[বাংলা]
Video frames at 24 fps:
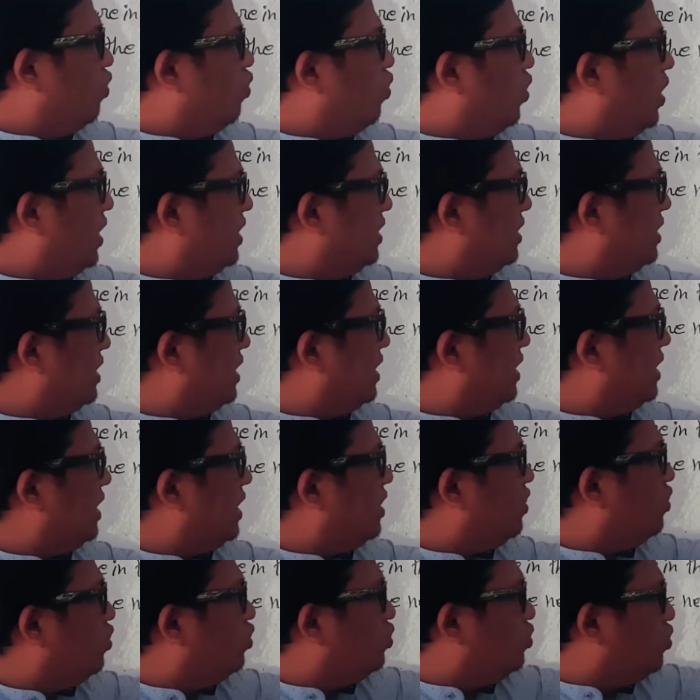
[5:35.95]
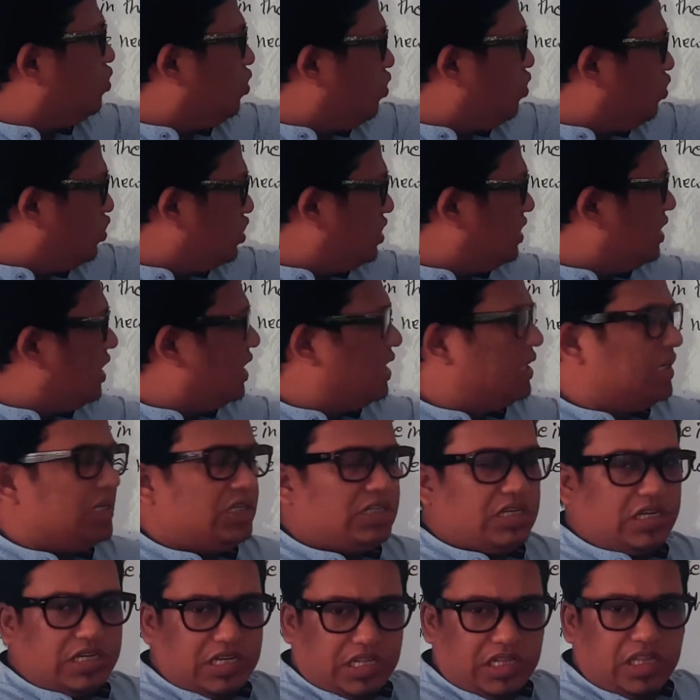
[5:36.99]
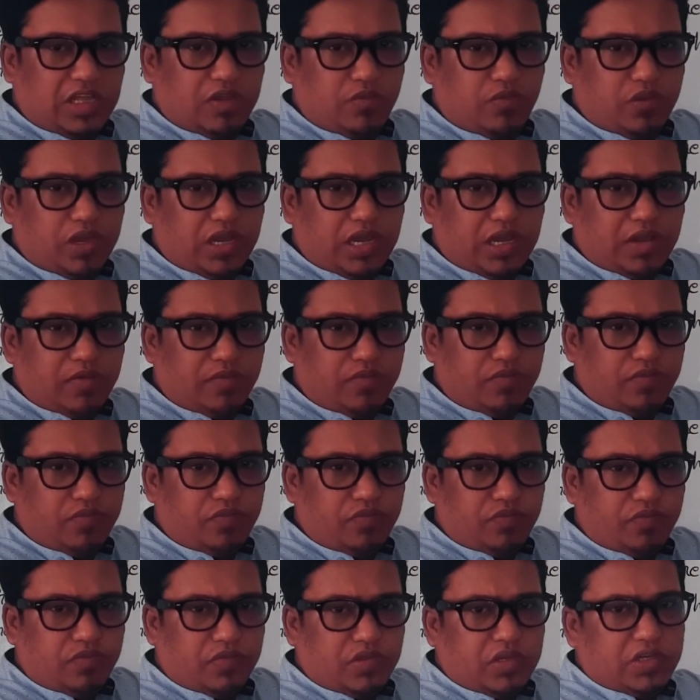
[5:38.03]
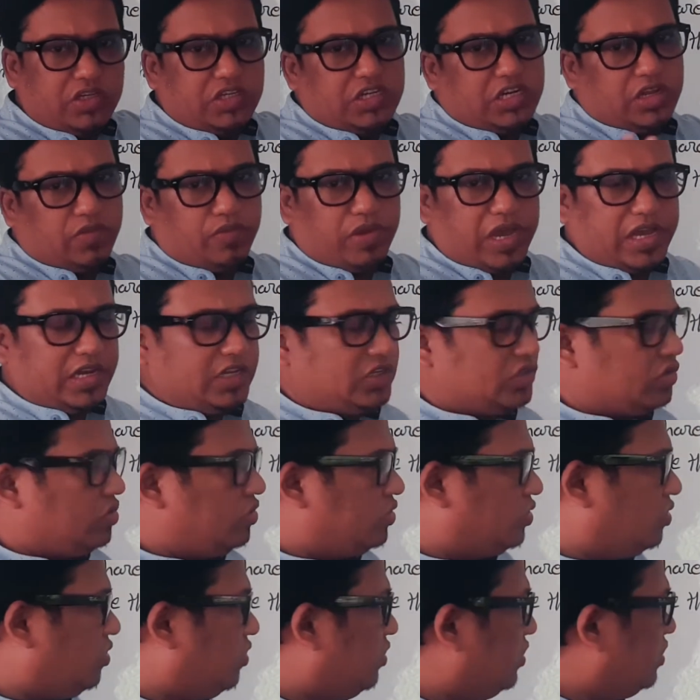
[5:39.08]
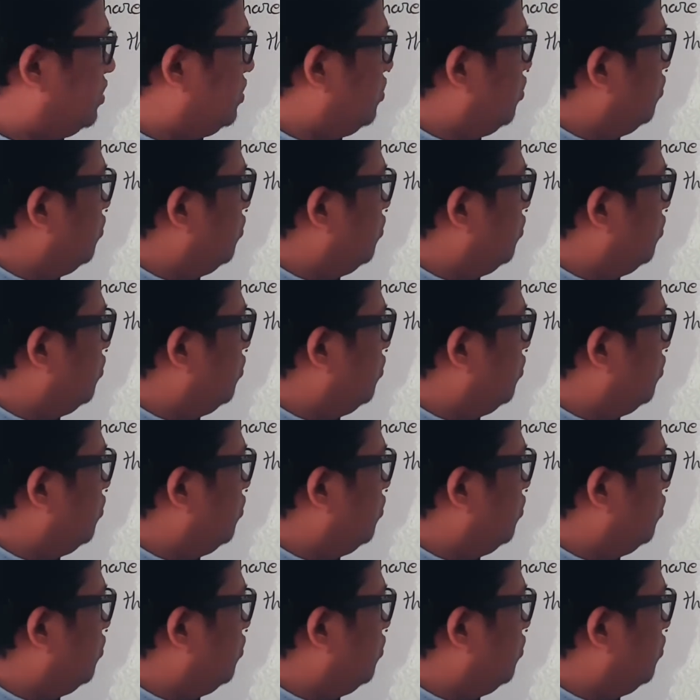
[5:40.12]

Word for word: ওয়ান থেকে নতুন অংশীদারকে যেটা দিবে সেটা মাইনাস করতে হয় তো